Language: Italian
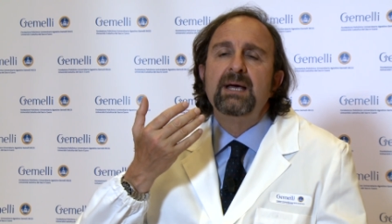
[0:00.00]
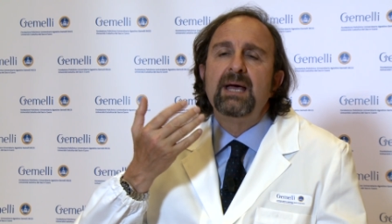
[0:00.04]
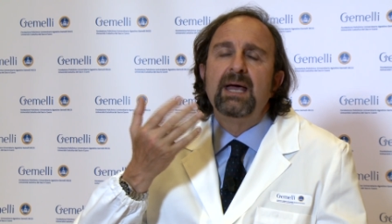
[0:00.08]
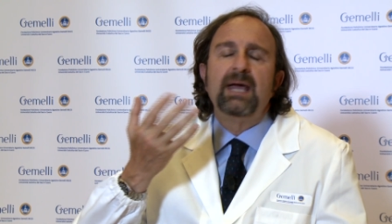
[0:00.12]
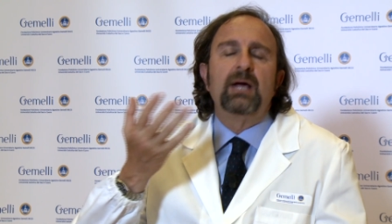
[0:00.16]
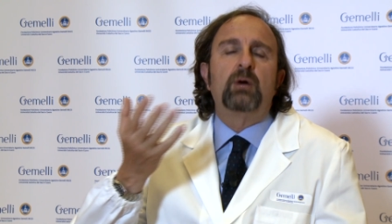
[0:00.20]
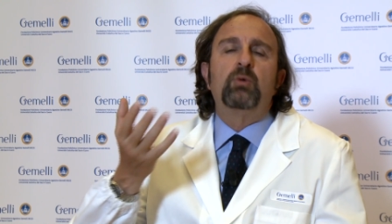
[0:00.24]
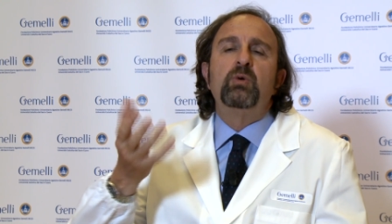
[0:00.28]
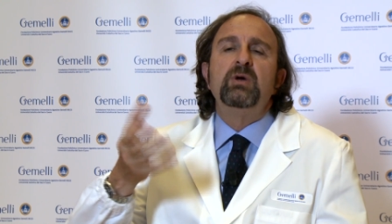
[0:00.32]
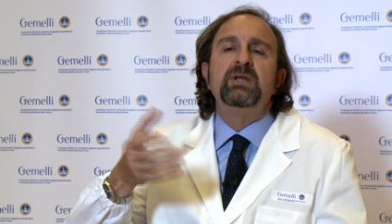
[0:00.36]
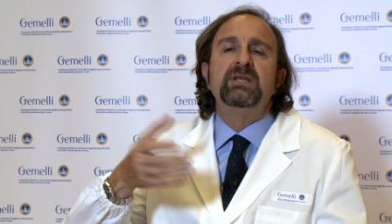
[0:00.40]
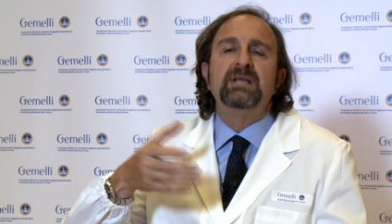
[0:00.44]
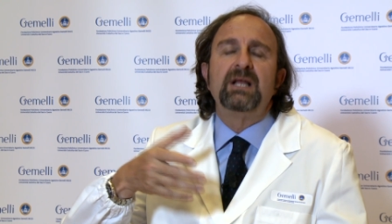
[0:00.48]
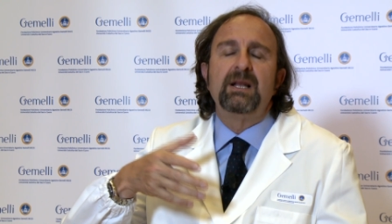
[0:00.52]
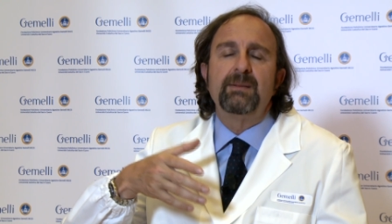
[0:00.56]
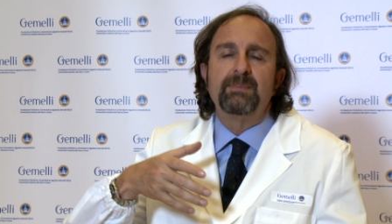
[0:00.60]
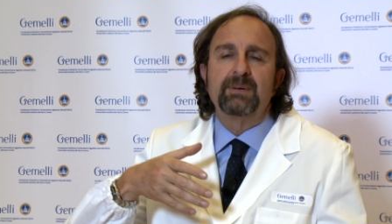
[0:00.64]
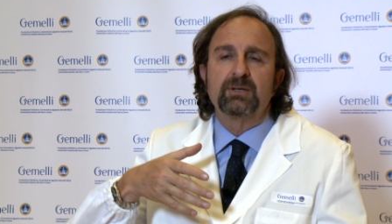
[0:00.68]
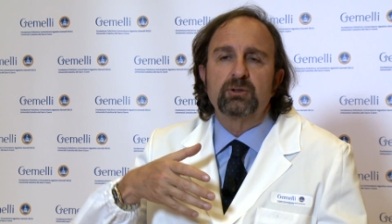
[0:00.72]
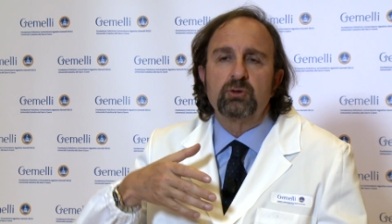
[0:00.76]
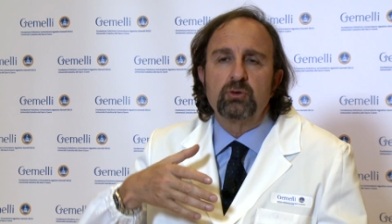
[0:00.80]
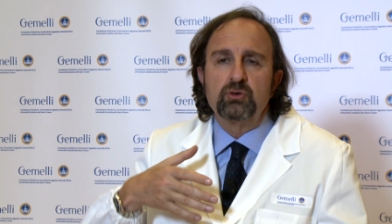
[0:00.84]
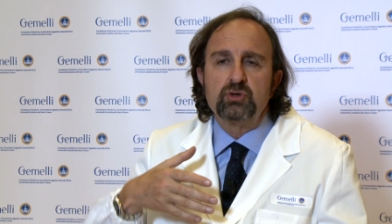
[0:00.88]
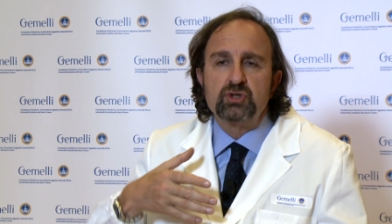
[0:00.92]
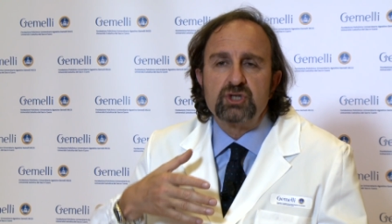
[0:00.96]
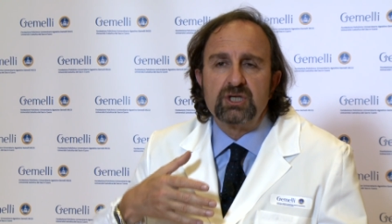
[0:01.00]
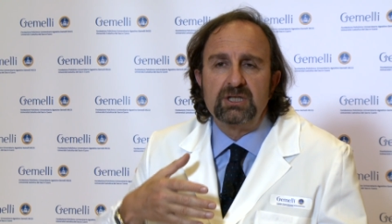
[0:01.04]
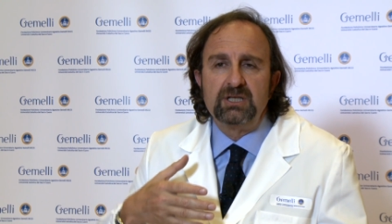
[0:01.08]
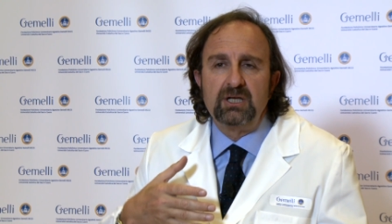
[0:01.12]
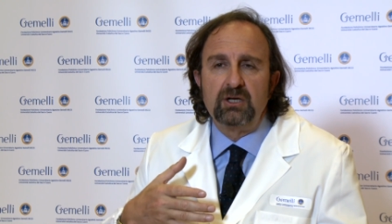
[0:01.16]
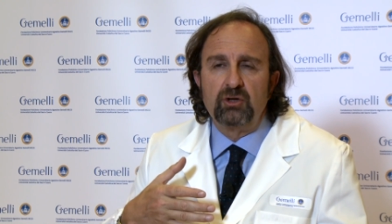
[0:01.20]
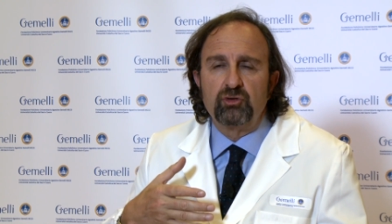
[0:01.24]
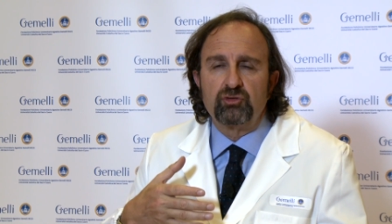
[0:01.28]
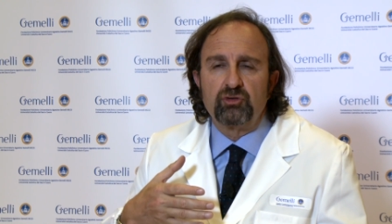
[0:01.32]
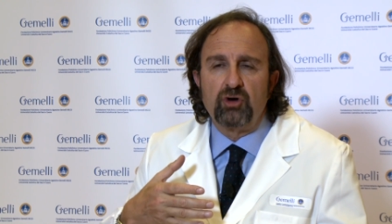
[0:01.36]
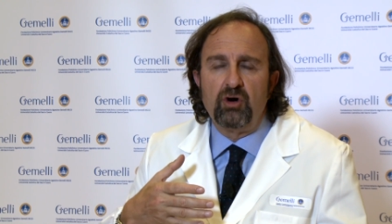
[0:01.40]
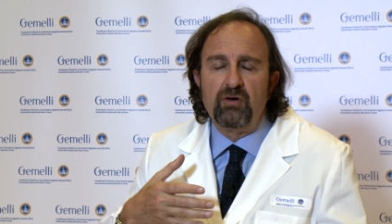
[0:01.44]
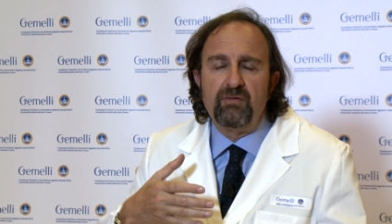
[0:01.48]
e quindi le patologie
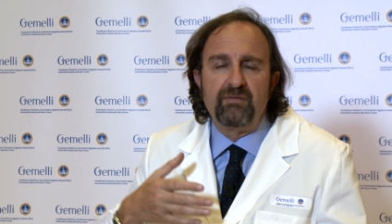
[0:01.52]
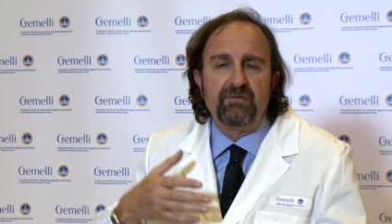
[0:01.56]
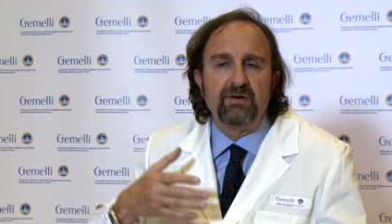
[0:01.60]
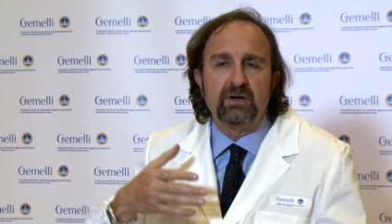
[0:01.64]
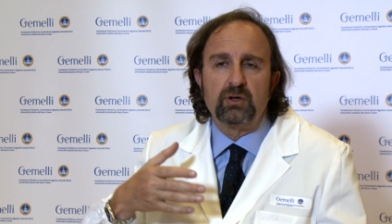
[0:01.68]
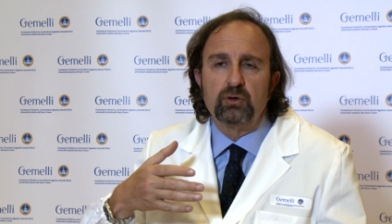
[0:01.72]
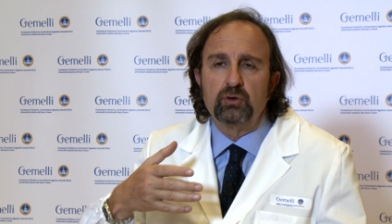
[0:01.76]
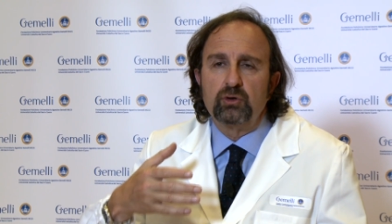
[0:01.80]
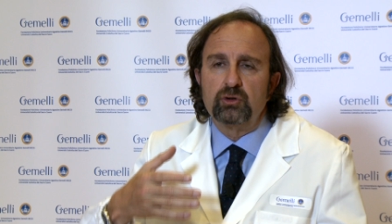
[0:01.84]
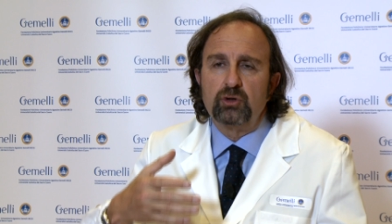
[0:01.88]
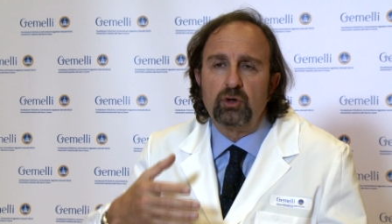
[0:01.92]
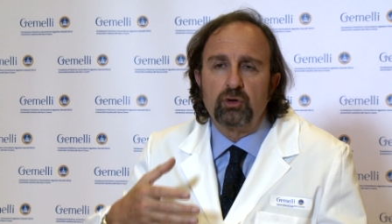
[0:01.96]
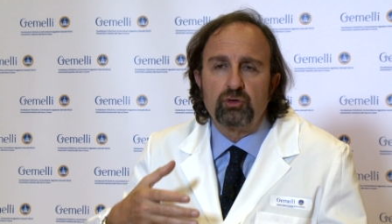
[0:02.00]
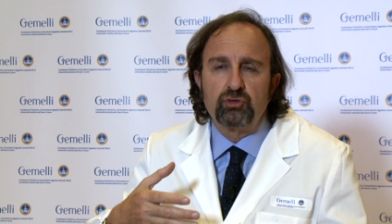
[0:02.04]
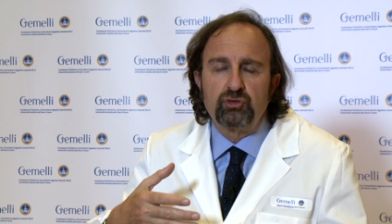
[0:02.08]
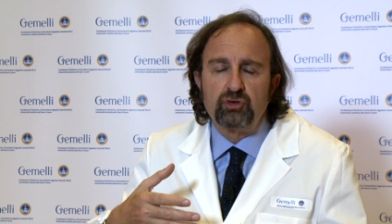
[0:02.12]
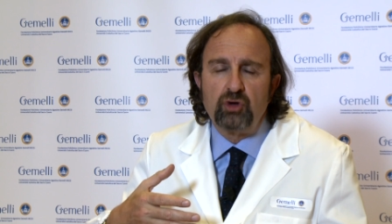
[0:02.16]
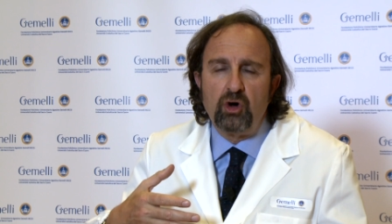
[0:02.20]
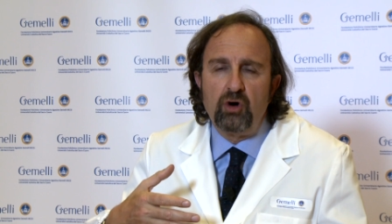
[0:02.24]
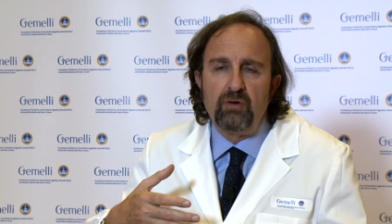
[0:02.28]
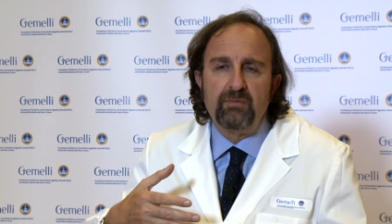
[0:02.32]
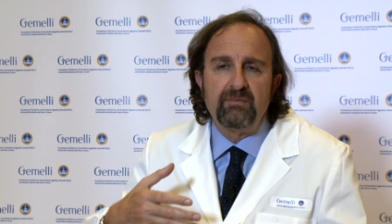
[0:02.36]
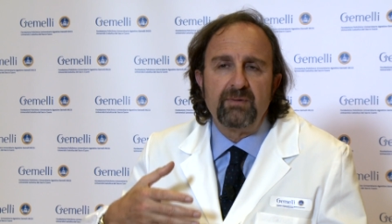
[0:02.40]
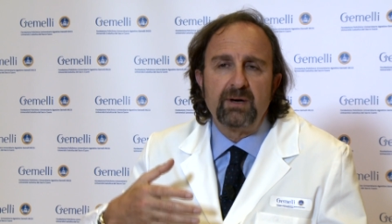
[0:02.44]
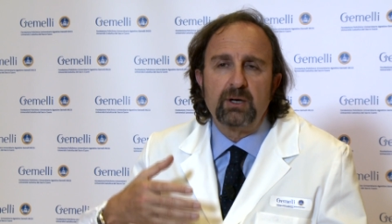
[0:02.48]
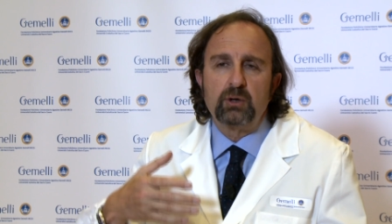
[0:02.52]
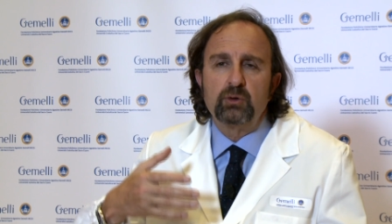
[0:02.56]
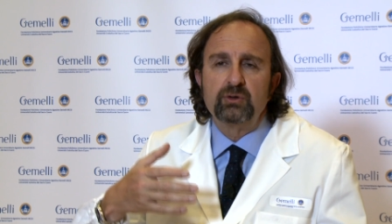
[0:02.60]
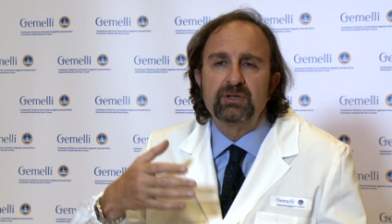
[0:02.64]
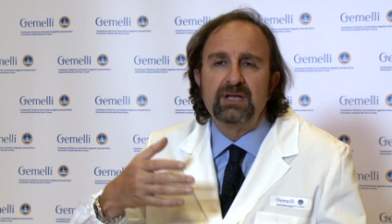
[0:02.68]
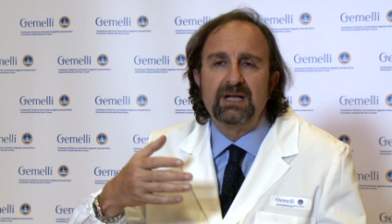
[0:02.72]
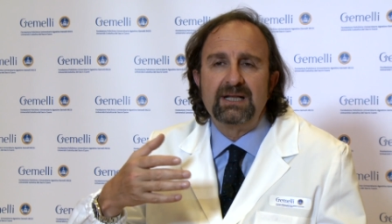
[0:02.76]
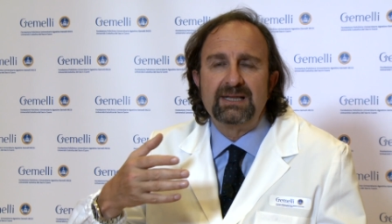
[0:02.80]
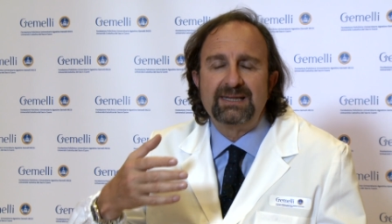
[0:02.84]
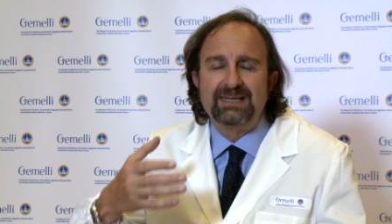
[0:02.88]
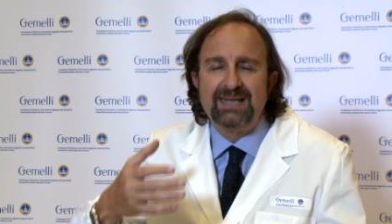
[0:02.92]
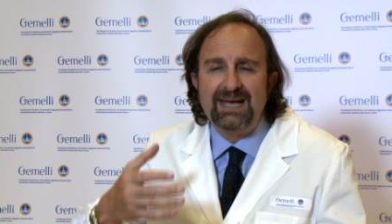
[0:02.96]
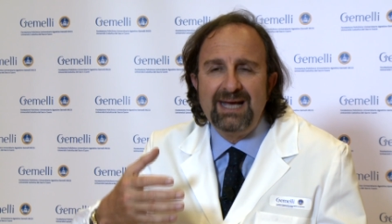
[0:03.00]
dell'esofago, dello stomaco,
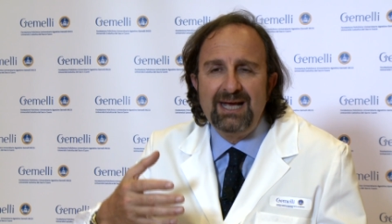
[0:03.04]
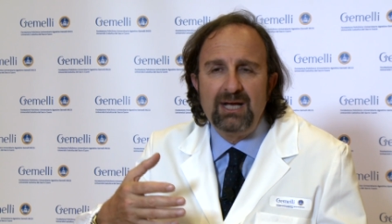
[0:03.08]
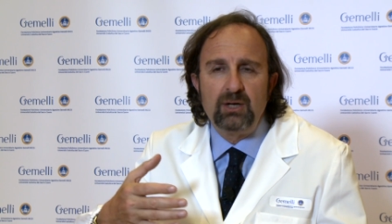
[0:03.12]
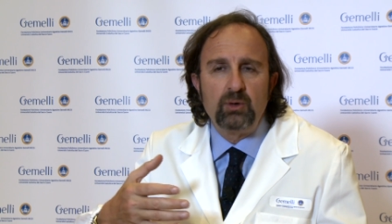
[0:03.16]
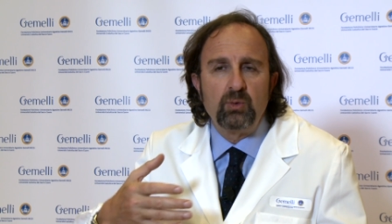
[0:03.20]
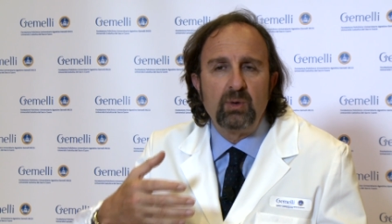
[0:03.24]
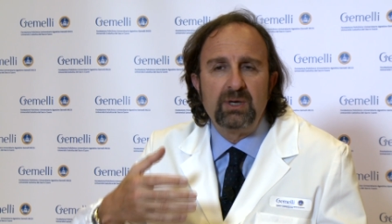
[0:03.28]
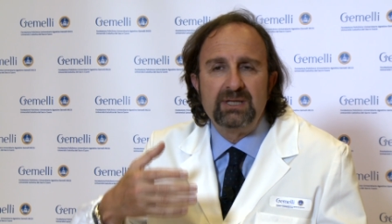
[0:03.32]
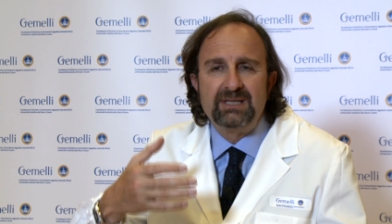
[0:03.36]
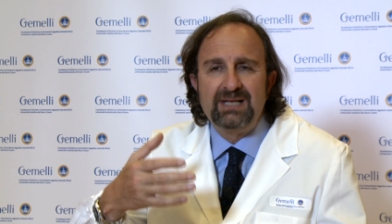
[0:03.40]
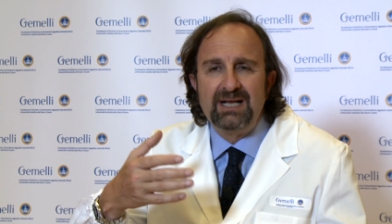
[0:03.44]
del tenue,